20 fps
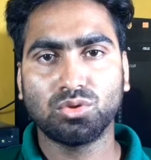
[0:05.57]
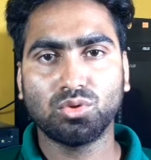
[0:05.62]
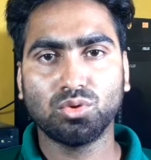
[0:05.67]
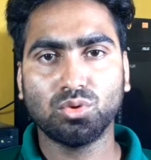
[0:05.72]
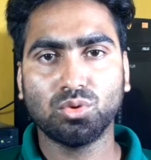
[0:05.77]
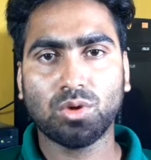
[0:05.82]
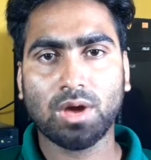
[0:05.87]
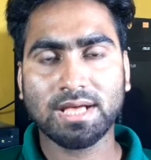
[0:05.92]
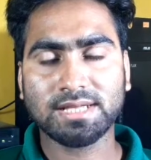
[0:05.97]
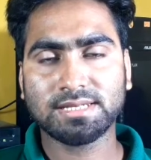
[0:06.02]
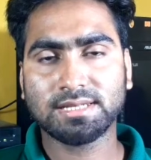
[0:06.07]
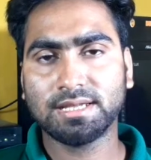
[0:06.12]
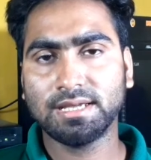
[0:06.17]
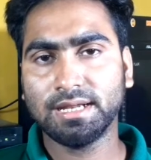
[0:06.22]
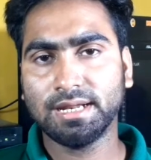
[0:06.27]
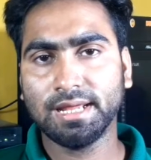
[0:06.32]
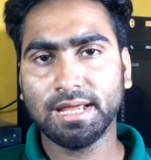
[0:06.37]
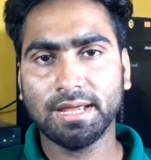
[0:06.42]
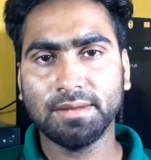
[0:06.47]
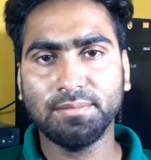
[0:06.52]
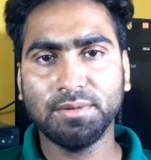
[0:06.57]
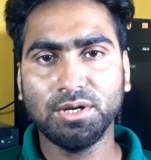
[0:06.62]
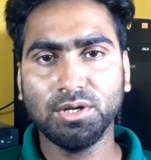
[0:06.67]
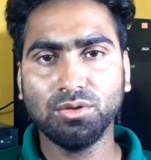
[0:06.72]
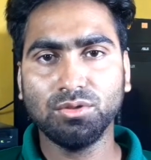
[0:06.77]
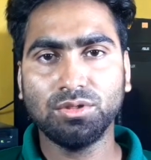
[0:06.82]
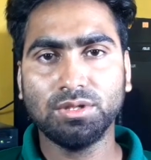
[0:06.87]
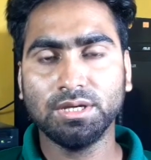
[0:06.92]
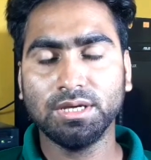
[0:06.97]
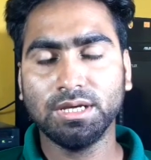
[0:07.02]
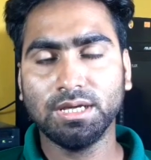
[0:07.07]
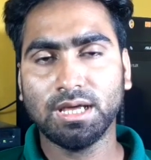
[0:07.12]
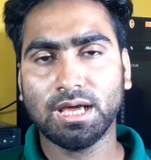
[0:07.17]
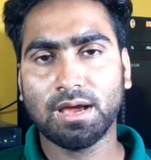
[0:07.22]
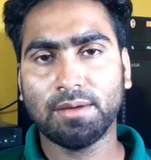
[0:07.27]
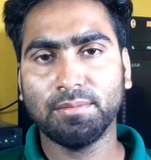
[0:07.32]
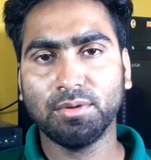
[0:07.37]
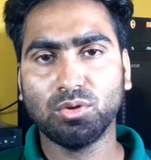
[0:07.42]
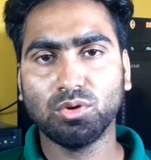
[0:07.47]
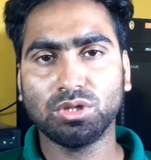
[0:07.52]
তো আজকের এই ভিডিওতে
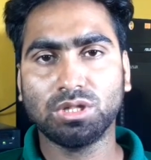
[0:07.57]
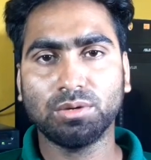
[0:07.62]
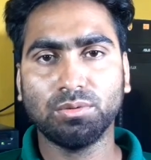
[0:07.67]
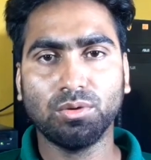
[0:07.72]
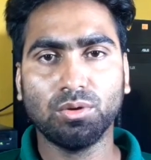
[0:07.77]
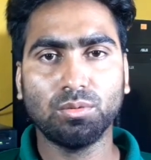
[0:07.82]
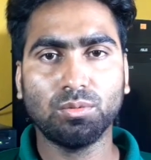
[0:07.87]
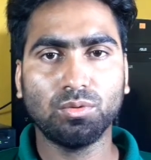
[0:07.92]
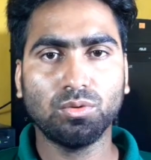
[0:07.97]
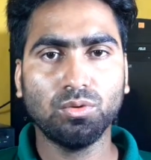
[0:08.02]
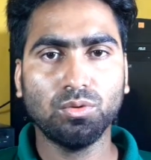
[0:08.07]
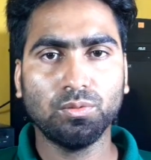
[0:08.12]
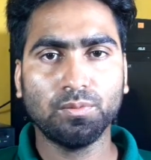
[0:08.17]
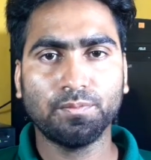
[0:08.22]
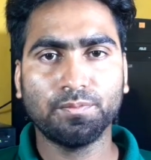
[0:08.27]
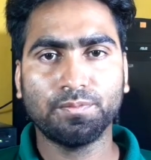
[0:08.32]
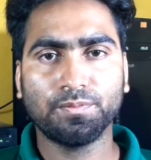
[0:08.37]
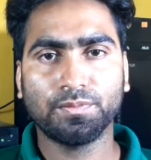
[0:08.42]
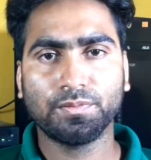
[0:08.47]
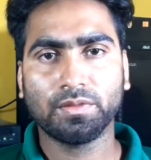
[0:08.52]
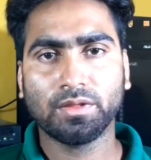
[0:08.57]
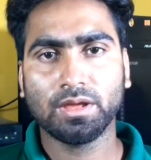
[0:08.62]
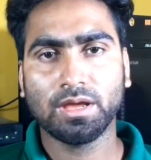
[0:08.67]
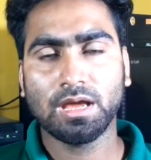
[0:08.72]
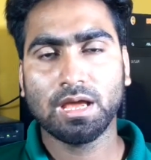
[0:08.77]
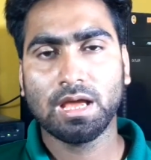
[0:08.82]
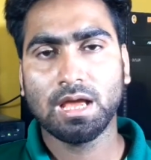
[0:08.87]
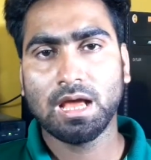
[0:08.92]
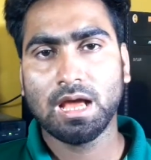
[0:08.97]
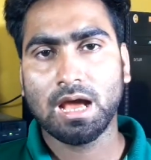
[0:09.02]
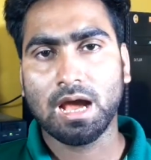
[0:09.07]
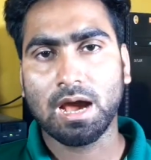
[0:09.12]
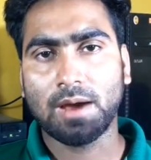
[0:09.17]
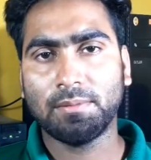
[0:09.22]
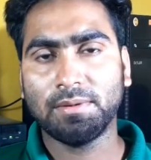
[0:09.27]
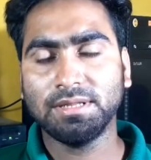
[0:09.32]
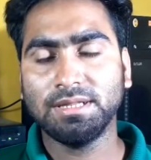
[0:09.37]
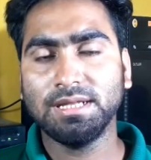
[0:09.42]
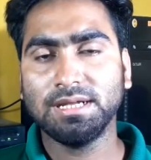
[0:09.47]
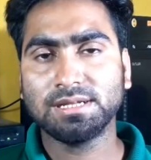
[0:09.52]
আমি কথা বলবো
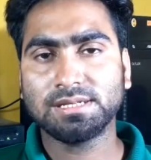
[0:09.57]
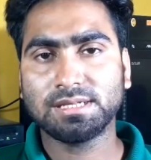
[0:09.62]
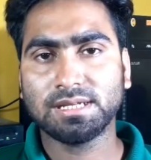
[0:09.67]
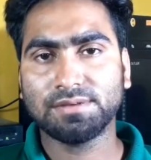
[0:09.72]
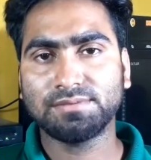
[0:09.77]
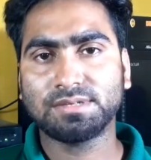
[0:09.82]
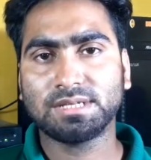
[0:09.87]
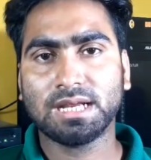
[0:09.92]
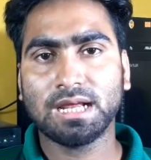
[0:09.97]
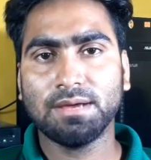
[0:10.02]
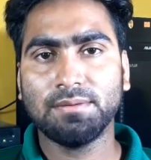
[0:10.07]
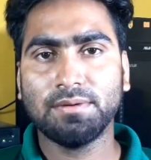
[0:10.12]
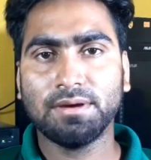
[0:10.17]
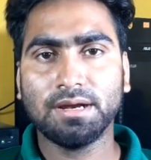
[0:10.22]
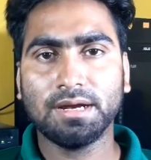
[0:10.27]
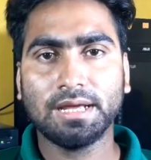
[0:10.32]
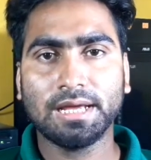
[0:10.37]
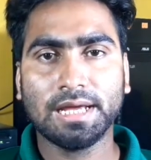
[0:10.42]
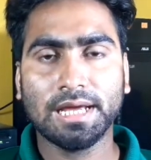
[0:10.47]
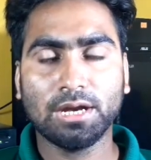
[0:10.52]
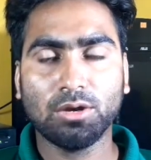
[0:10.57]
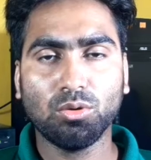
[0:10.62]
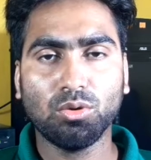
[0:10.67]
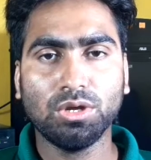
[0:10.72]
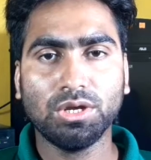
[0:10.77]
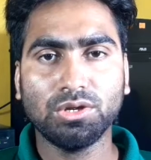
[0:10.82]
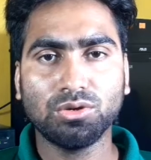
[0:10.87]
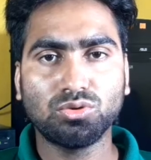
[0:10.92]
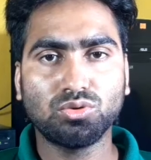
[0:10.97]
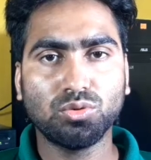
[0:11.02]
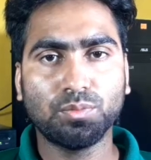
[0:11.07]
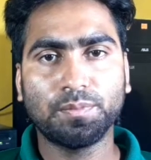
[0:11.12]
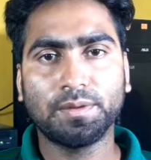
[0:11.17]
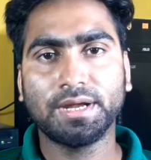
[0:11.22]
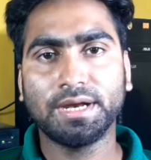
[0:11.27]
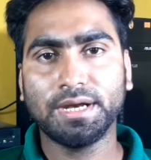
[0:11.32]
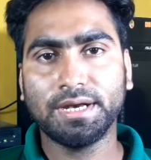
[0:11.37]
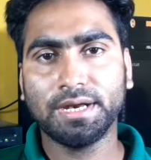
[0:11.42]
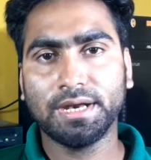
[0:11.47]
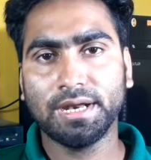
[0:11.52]
আমাদের সাবস্ক্রাইবার কেন ইউটিউব
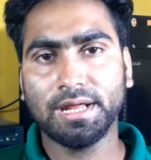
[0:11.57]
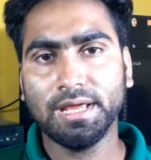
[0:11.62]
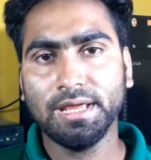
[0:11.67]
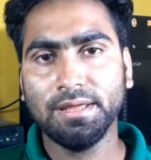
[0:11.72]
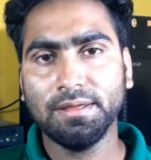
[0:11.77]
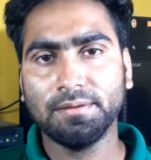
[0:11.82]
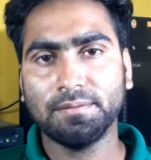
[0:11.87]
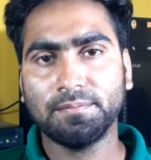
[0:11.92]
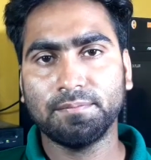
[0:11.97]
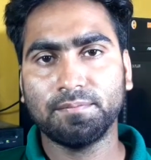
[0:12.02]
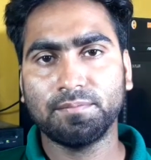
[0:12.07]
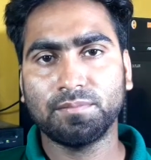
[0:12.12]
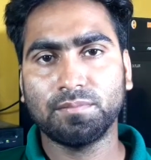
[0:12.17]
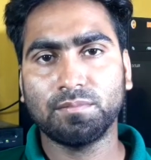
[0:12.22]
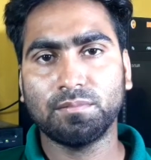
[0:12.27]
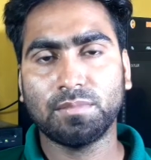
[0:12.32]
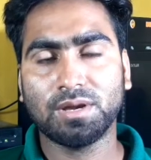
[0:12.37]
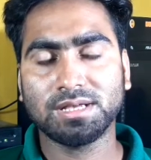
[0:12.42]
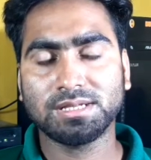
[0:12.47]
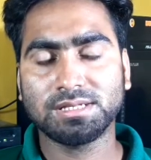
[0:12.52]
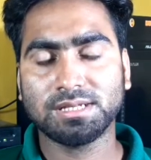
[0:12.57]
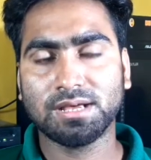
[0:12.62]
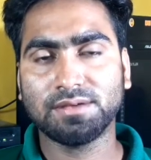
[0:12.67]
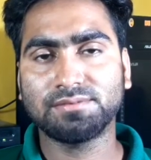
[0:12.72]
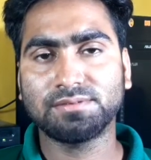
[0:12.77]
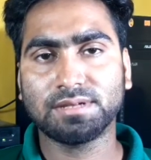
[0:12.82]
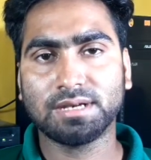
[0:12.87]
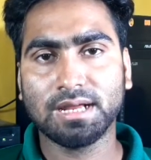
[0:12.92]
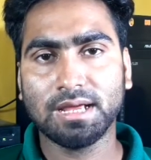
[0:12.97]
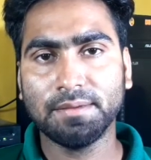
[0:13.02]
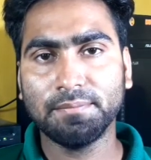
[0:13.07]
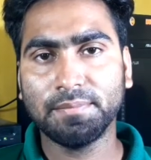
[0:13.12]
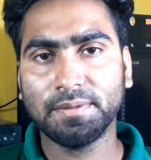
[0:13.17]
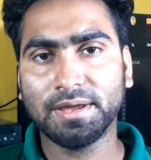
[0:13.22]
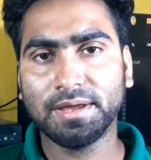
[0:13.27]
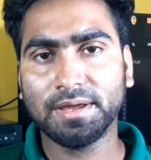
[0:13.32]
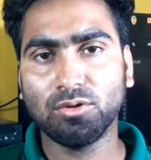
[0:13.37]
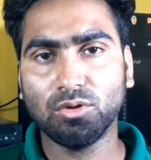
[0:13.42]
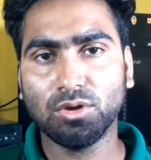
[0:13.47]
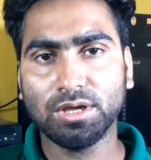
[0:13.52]
কেটে নেই বা সাবস্ক্রাইব
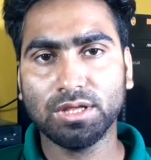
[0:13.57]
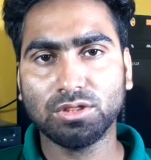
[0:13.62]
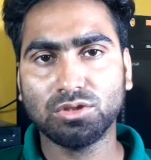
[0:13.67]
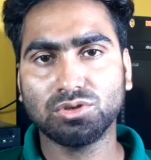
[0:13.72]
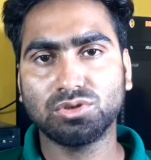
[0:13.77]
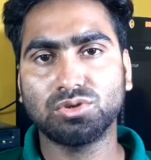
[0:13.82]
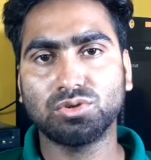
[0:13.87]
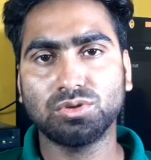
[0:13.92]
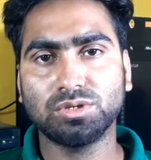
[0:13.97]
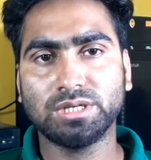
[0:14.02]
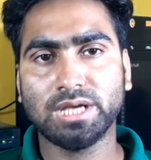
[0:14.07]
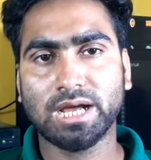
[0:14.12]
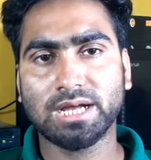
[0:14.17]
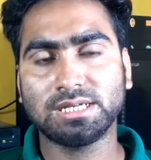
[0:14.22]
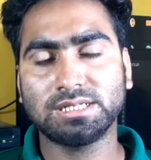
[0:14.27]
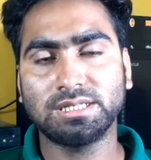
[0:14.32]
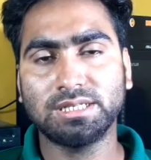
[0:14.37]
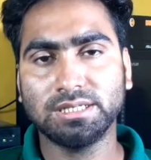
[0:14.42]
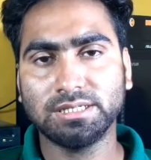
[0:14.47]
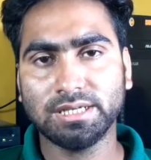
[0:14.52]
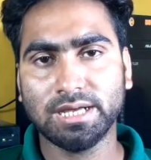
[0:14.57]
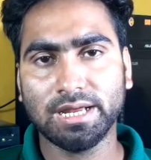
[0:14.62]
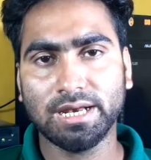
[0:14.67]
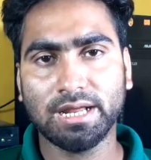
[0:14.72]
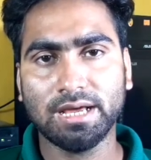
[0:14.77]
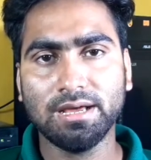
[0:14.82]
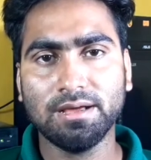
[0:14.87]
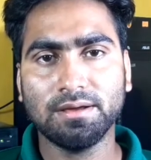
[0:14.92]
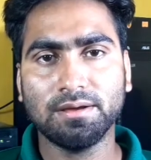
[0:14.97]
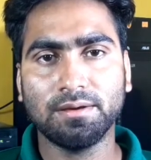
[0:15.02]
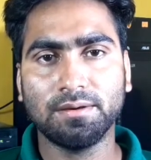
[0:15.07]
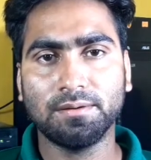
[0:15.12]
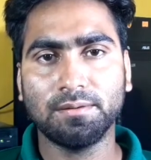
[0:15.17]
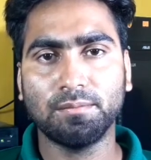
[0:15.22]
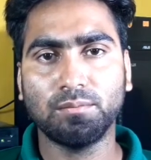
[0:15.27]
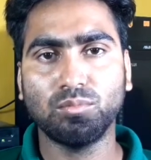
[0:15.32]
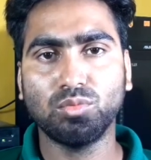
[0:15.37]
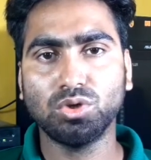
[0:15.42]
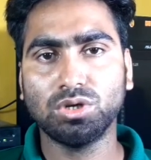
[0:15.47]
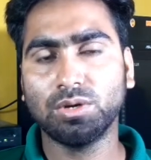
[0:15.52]
কেন এত সহজে আসতে চায় না
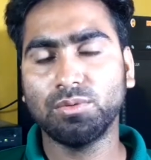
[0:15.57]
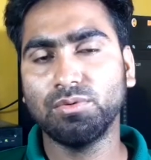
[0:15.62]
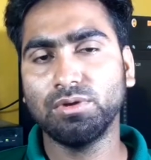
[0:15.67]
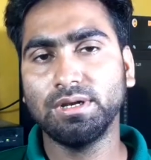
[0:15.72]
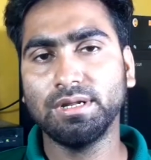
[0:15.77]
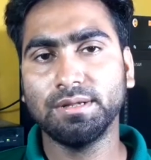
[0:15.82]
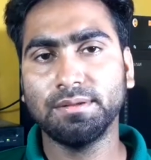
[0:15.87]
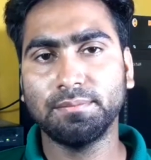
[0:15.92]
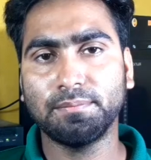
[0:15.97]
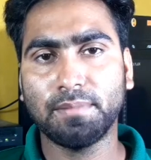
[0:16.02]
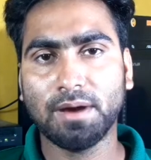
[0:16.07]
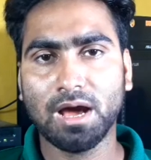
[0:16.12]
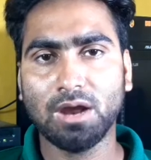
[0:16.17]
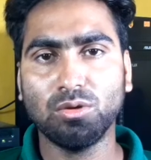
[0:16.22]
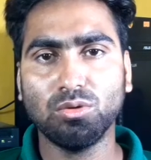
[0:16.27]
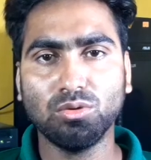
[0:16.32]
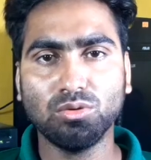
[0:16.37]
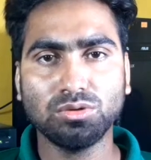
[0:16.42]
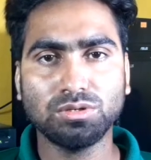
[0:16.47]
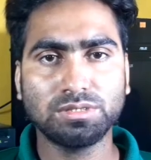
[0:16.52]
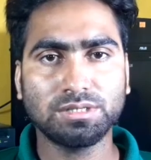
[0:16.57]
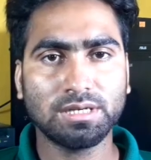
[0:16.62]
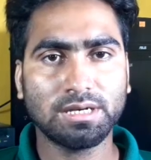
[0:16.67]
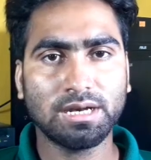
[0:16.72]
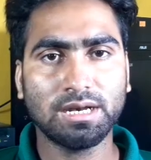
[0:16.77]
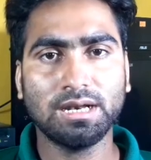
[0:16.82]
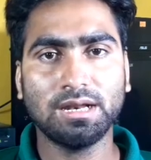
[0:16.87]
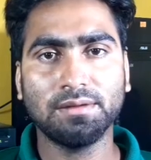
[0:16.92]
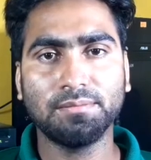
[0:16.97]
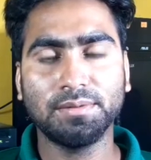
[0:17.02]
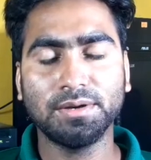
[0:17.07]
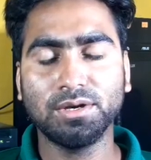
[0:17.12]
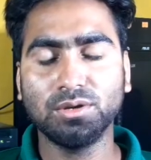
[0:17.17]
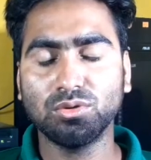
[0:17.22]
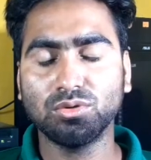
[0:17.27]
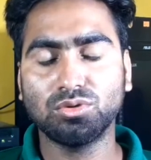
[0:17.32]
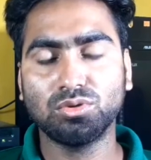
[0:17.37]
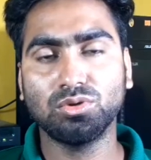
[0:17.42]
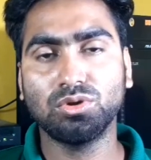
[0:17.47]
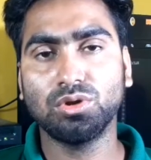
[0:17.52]
মোটামুটি ভালো চ্যানেলের
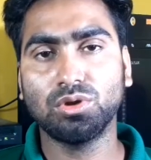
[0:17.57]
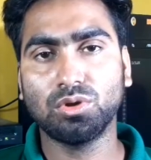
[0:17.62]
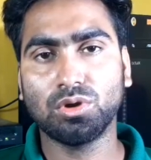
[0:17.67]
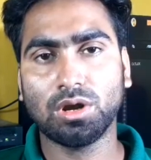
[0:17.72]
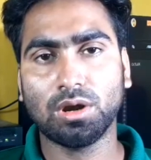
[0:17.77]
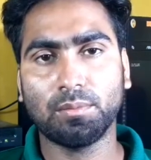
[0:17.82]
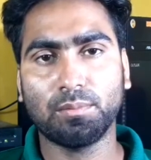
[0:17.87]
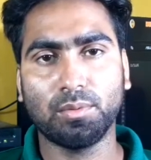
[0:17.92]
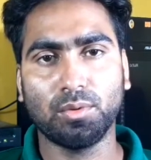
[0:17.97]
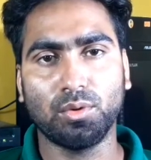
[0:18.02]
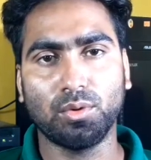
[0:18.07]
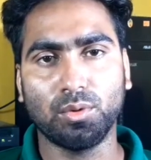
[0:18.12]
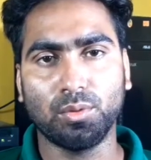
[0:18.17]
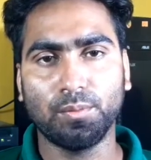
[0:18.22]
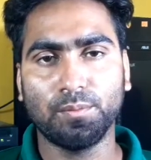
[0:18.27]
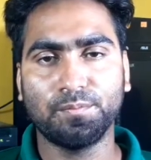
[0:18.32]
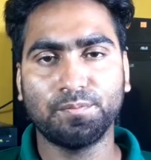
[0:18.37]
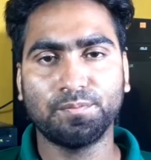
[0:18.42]
ভিডিও তৈরি করার পরও